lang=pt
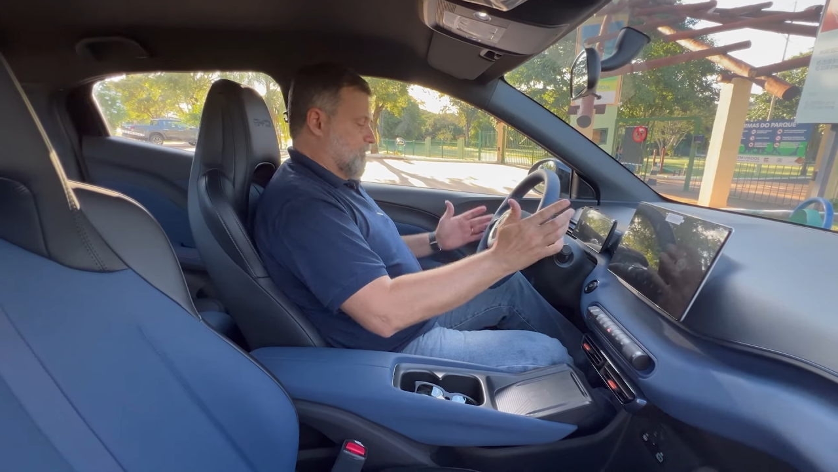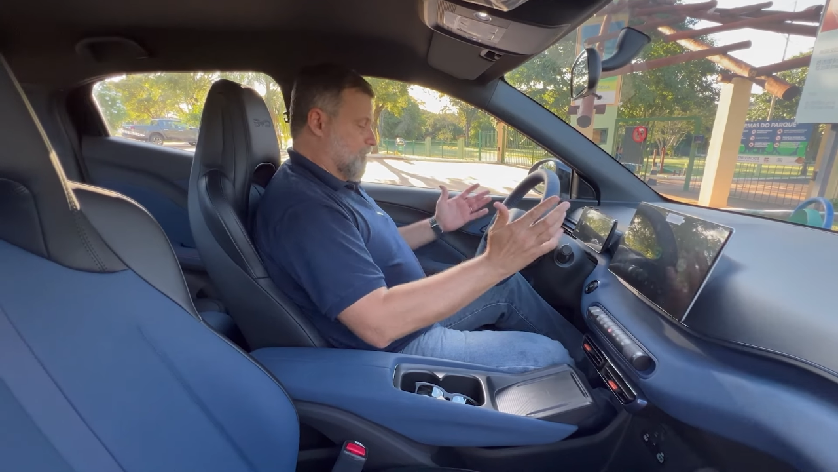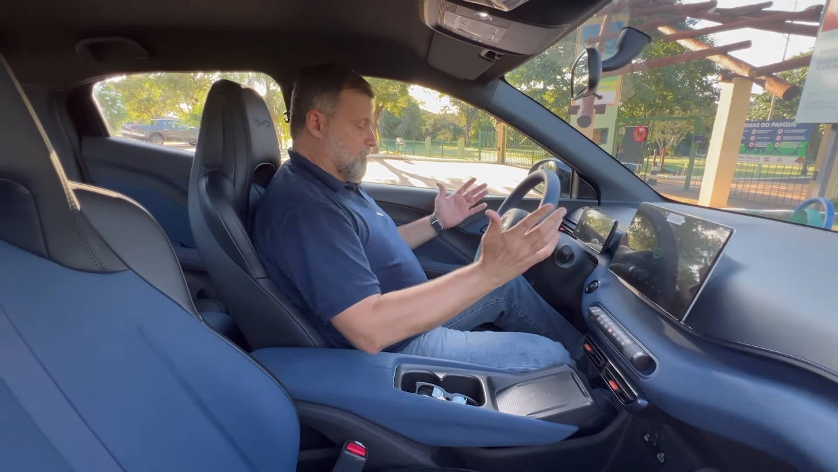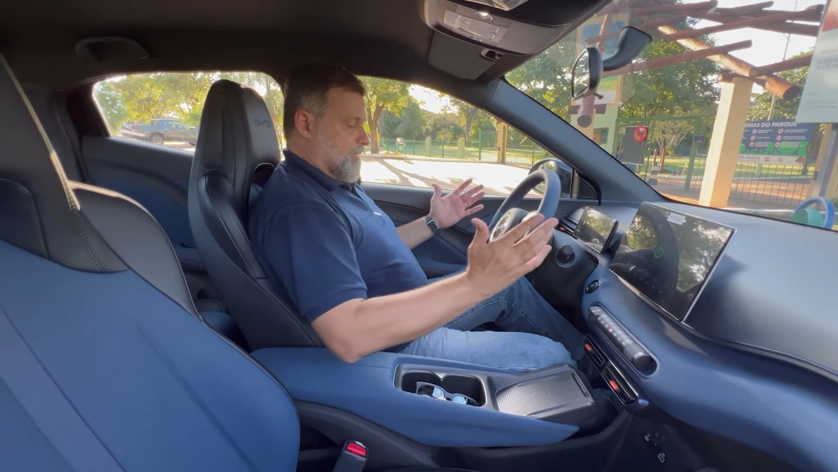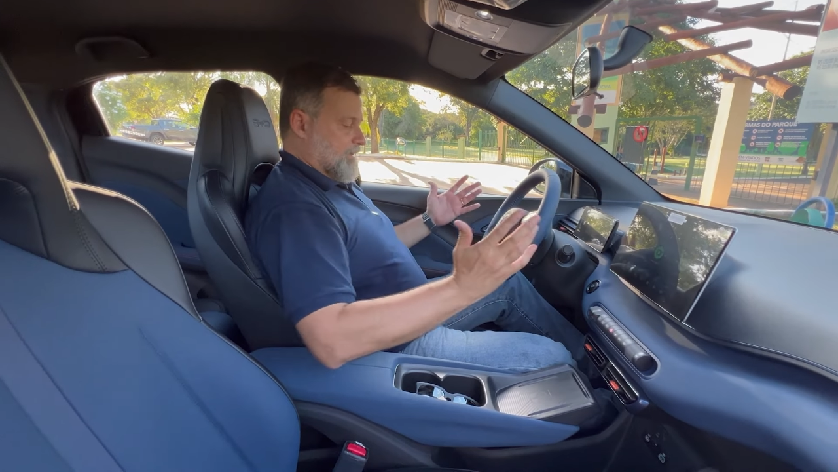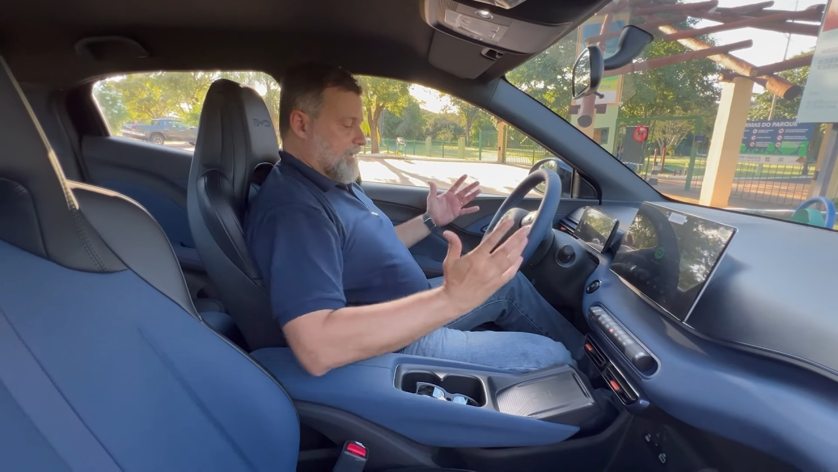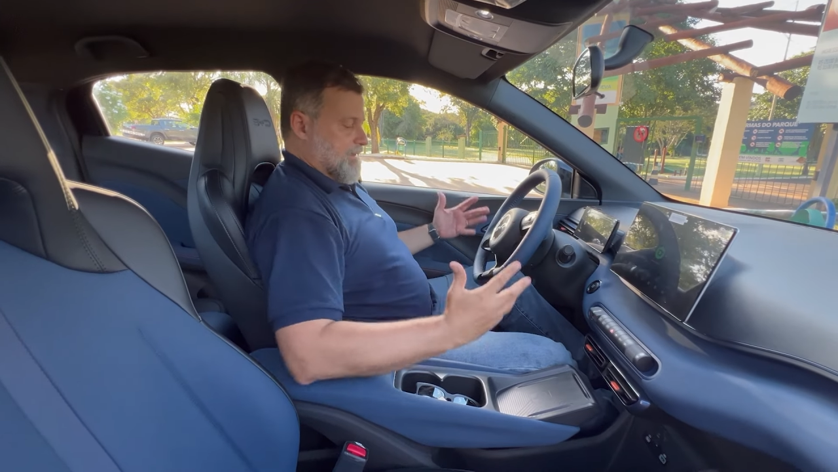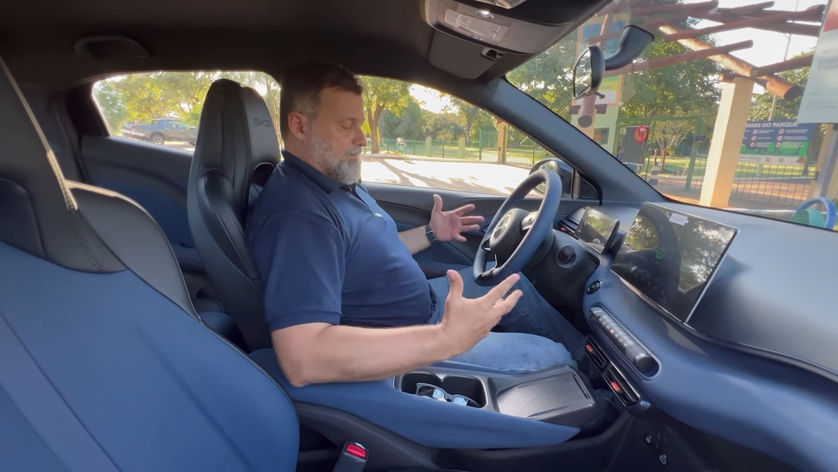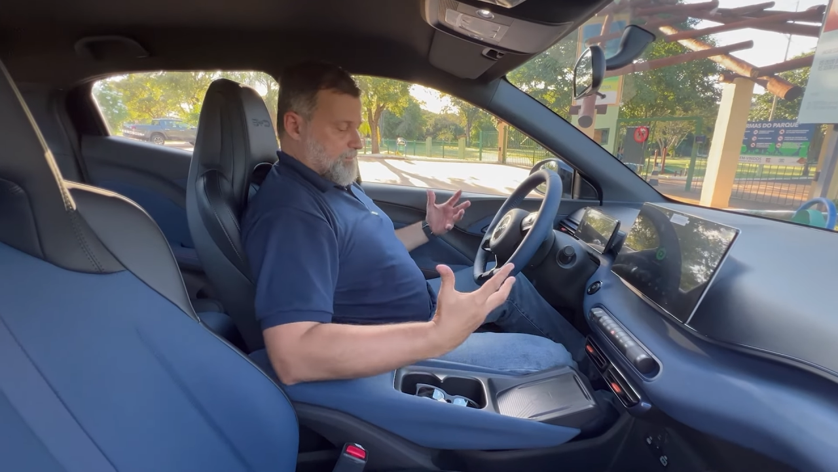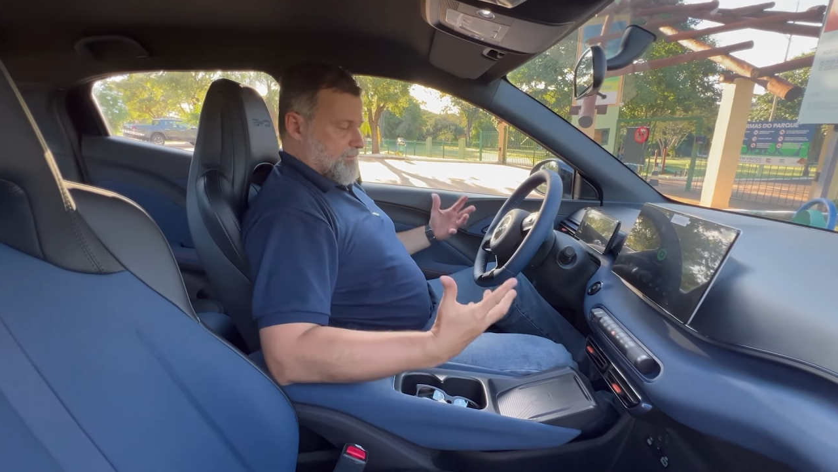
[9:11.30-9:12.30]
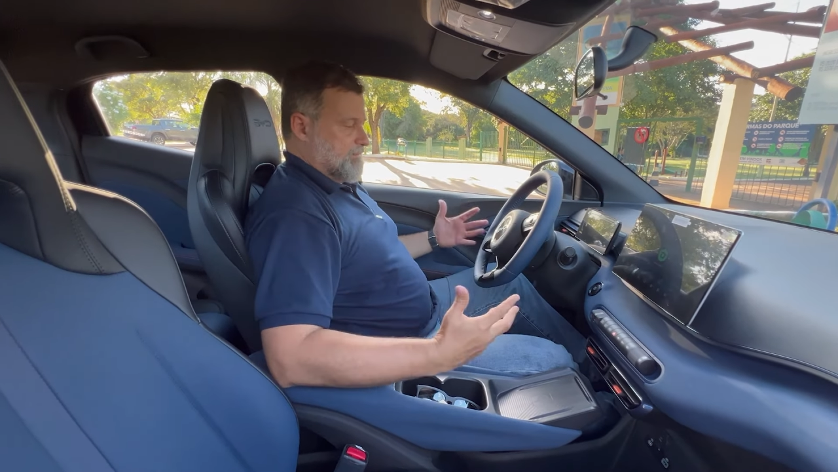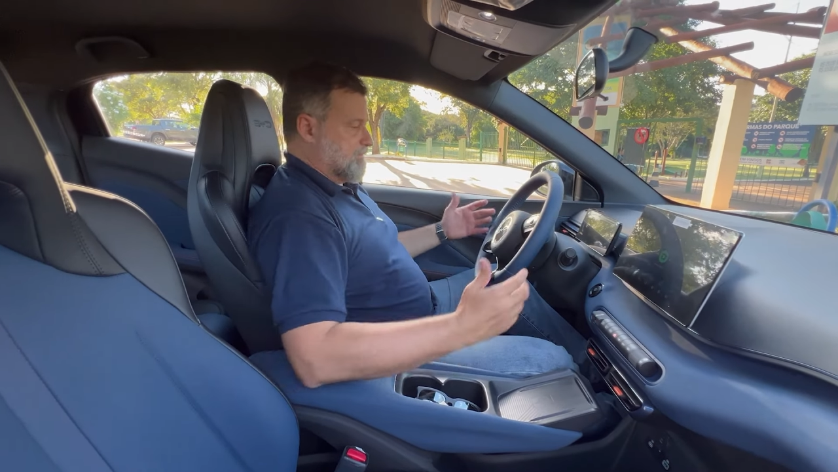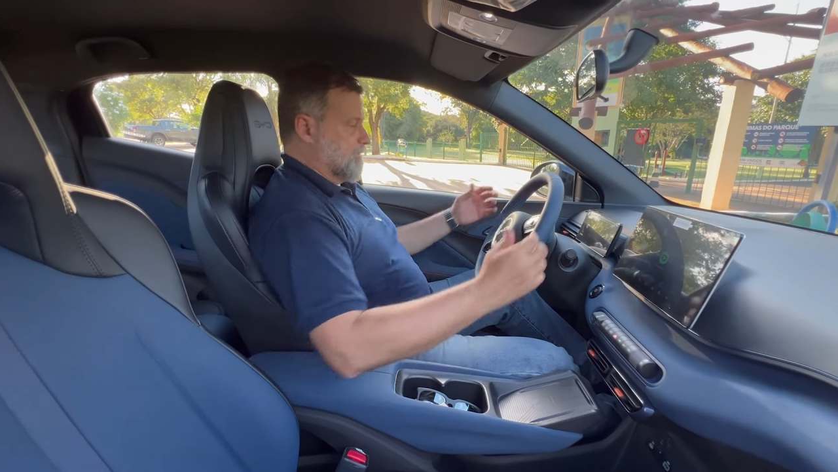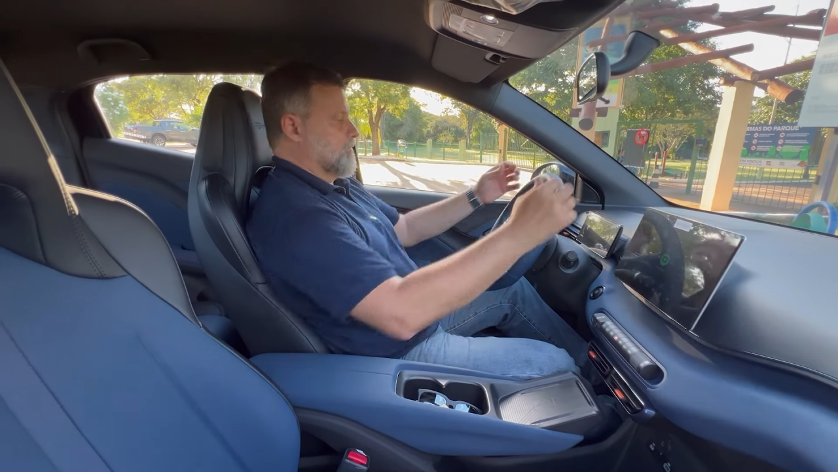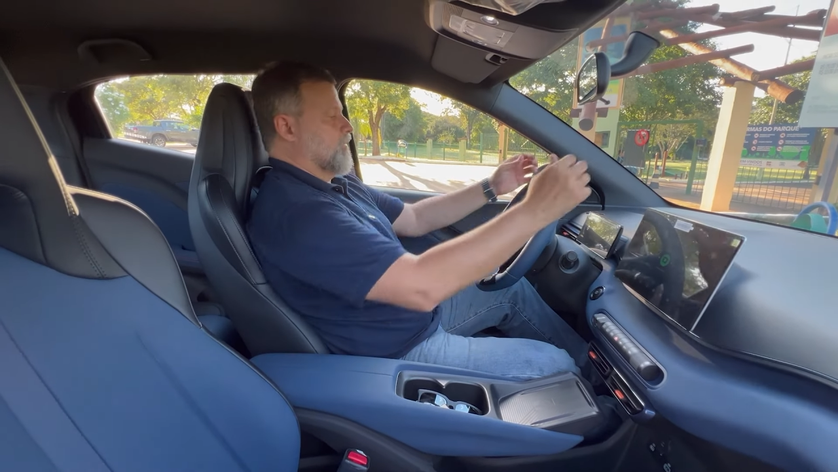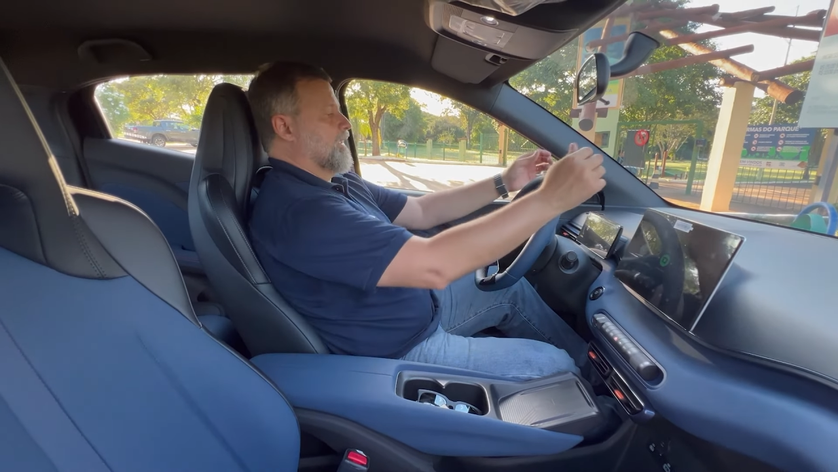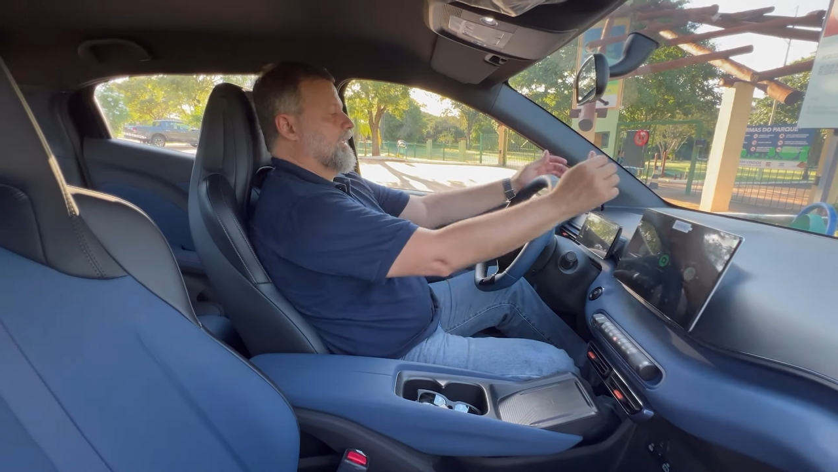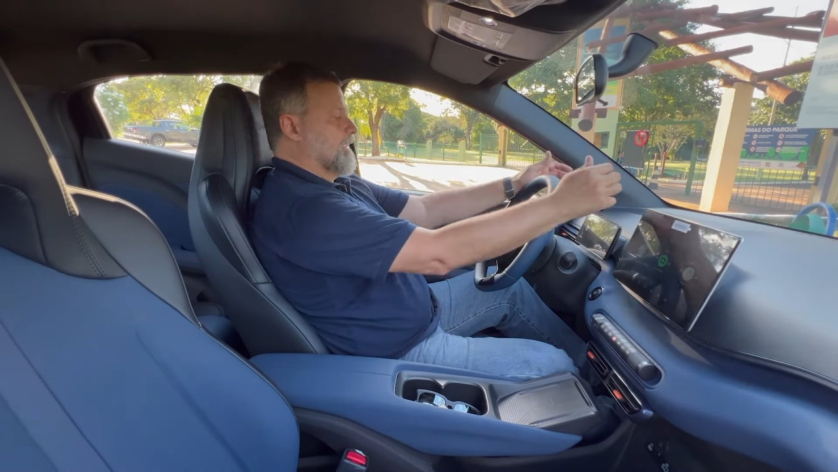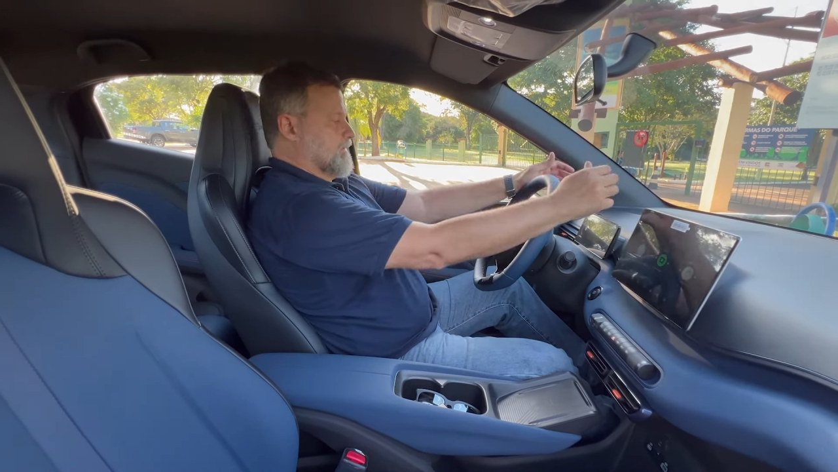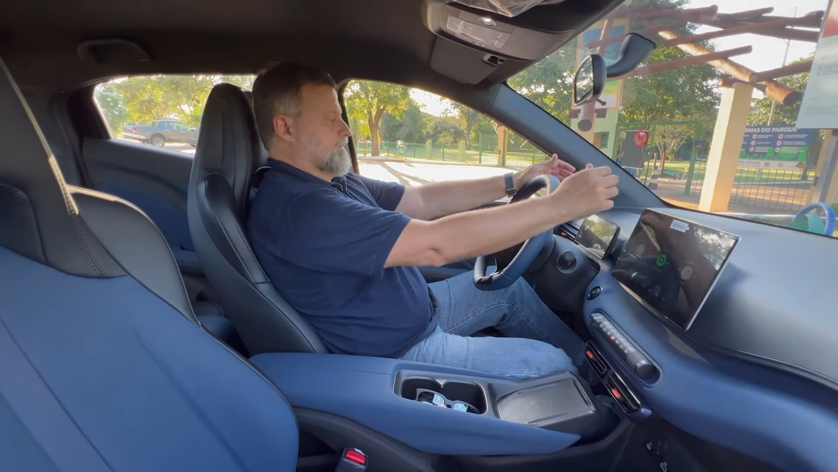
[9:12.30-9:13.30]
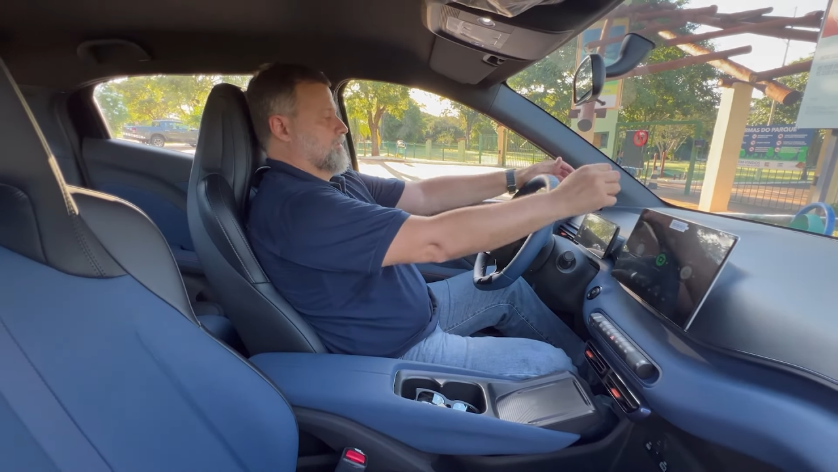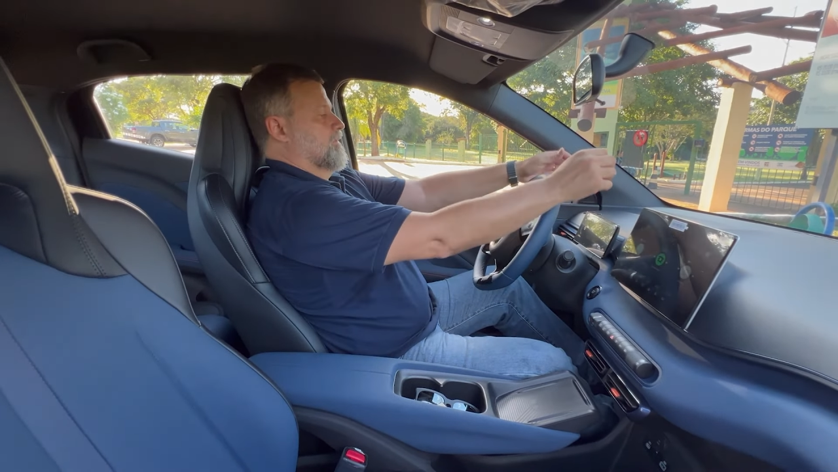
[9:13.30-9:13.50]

Vou colocar aqui numa posição correta,